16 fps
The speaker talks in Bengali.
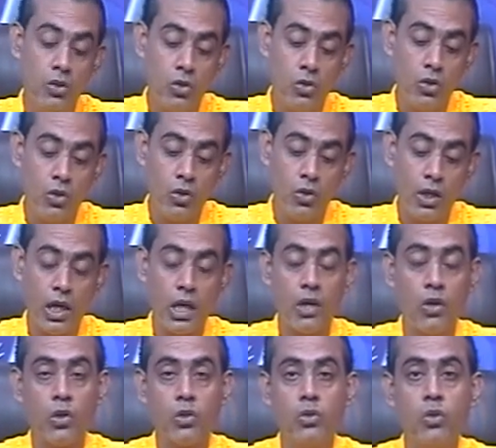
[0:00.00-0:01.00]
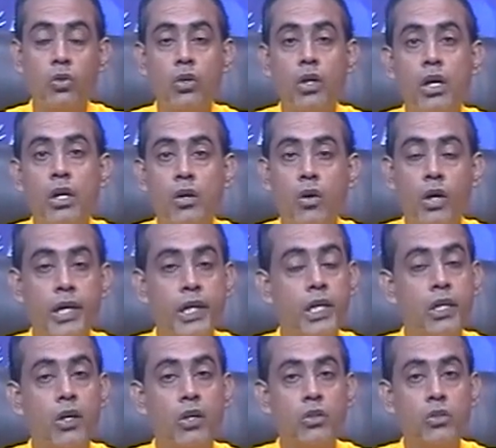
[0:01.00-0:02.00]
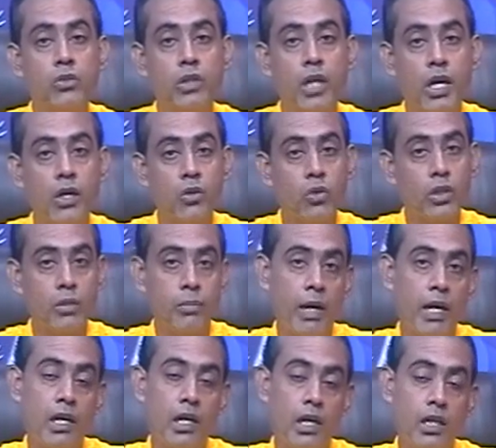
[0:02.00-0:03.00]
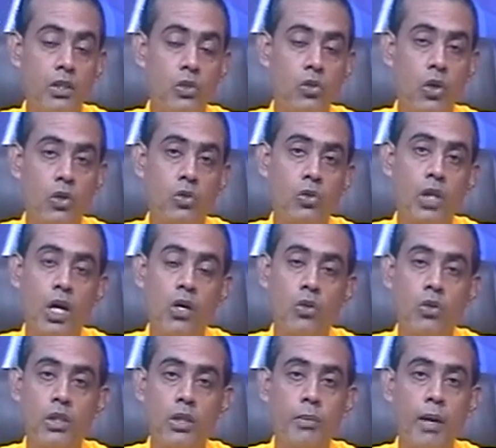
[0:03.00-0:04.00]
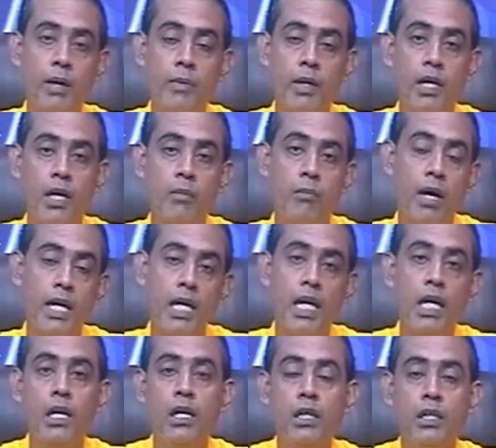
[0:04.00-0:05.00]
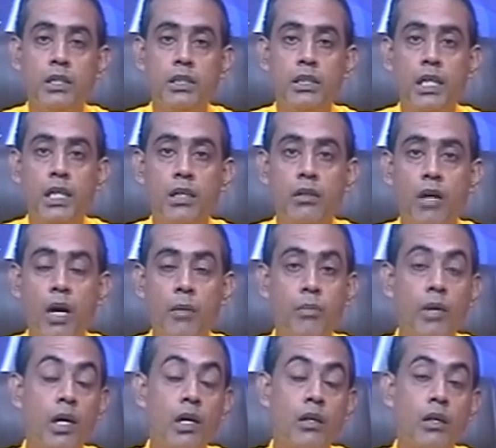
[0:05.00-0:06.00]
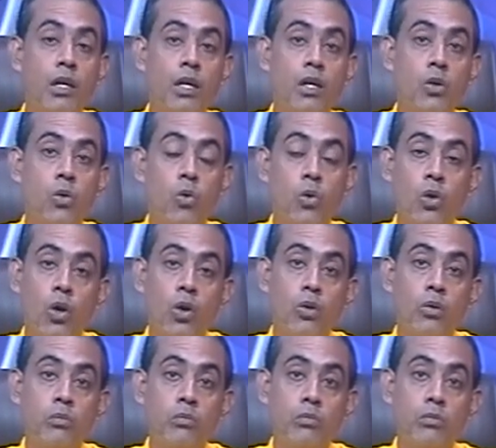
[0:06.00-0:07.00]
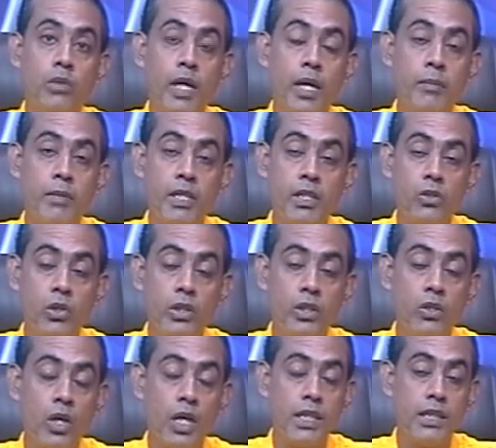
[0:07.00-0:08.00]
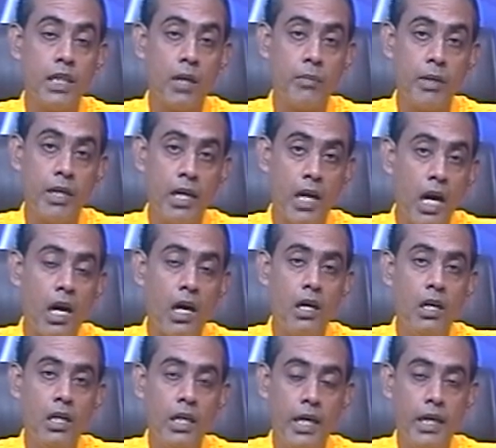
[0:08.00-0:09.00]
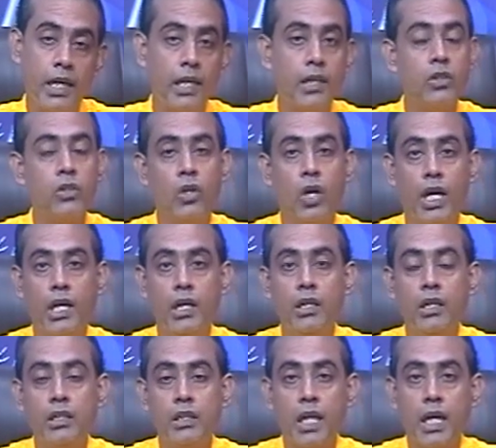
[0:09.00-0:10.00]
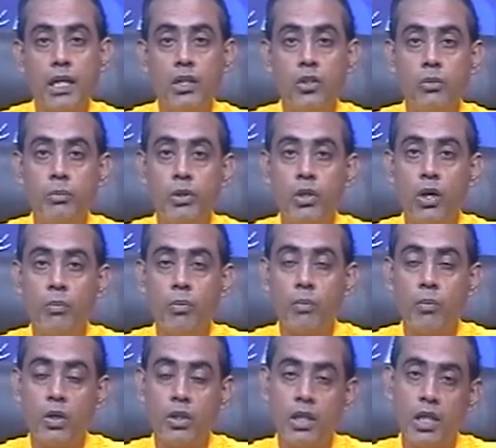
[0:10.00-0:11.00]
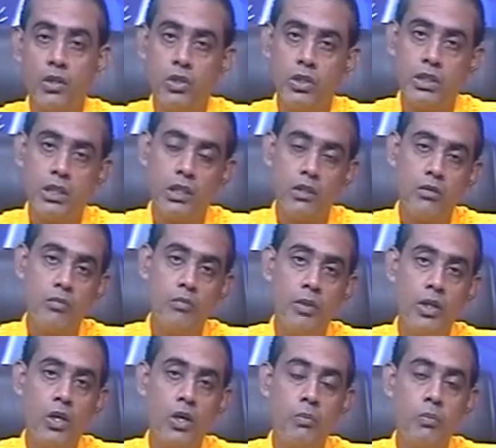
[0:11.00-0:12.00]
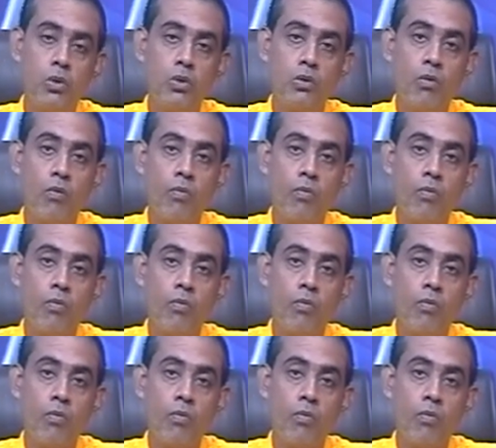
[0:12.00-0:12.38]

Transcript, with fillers: লক্ষ লক্ষ টাকার রত্ন অনেকেই হয়তো ধারণ করতে পারেন না কিন্তু রত্ন ধারণ করতে পারবেন না মানে যে আপনার কোনো রকম রেমেডি তৈরি করা যাবে না এটা কিন্তু নয় তার কিন্তু বিকল্প পন্থা রয়েছে বিকল্প